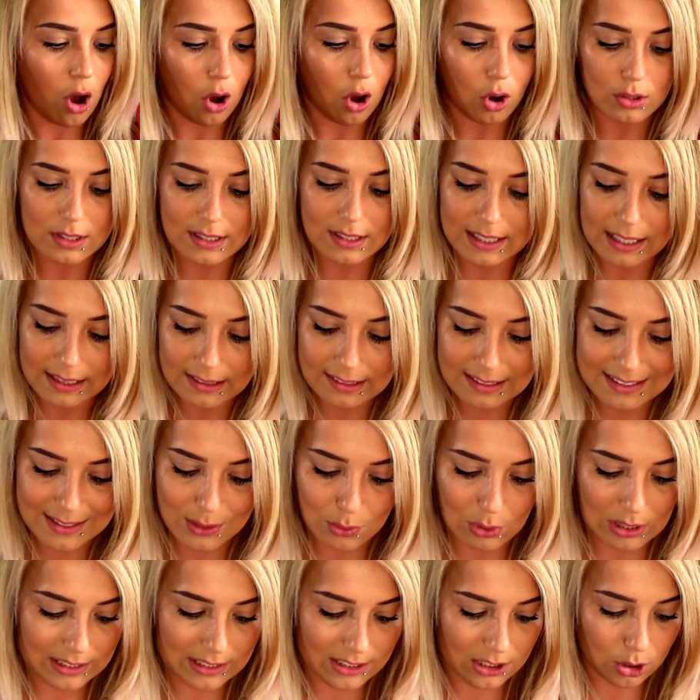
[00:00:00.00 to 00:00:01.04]
Ostatnia,
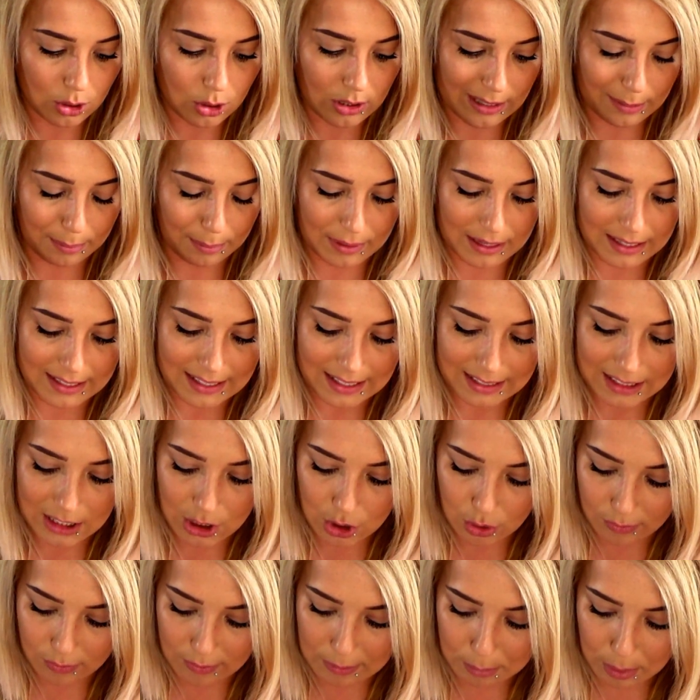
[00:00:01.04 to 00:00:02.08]
słuchajcie, torebka. Ja też
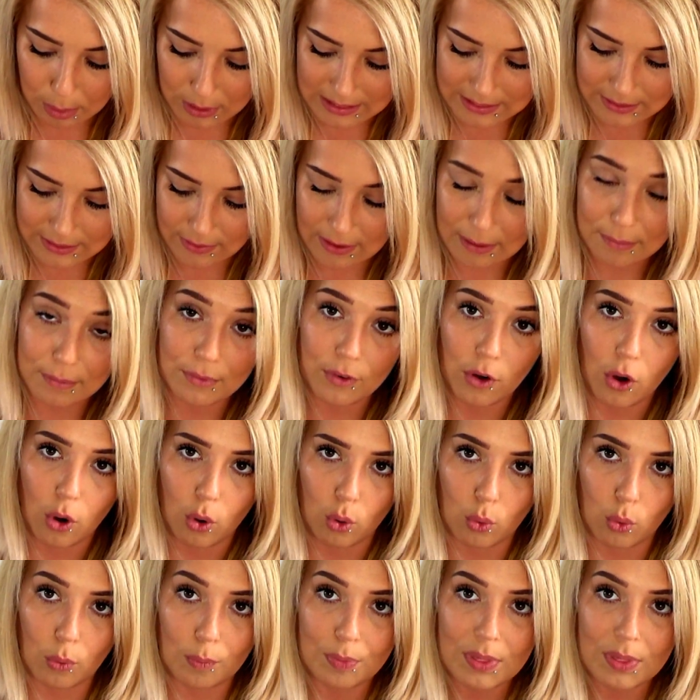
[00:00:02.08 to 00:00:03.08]
ją Wam pokazywałam w holu.